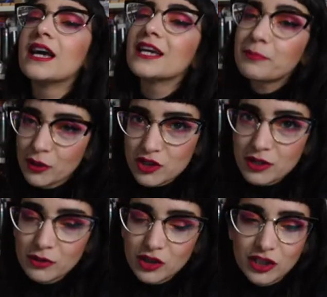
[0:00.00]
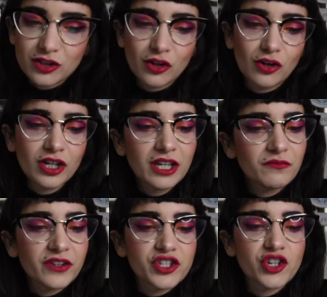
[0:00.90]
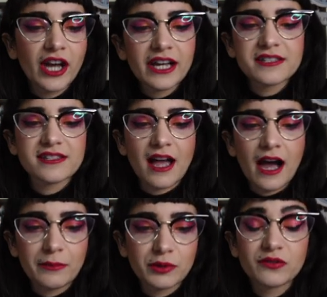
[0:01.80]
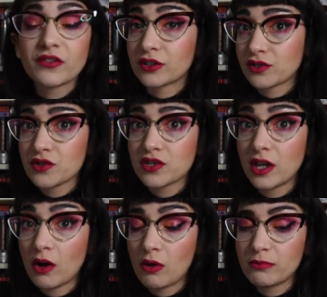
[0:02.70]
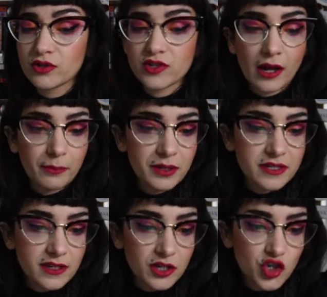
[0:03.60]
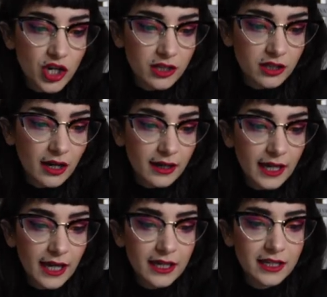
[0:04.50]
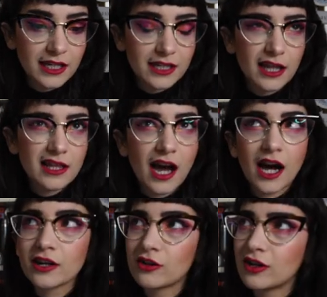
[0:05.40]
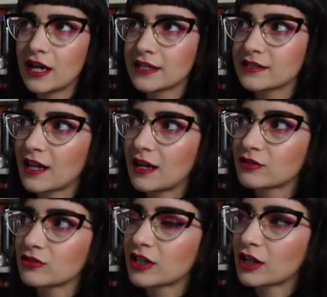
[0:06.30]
Il prossimo titolo invece è Simon vs. The Homo Sapiens Agenda, che in italiano è stato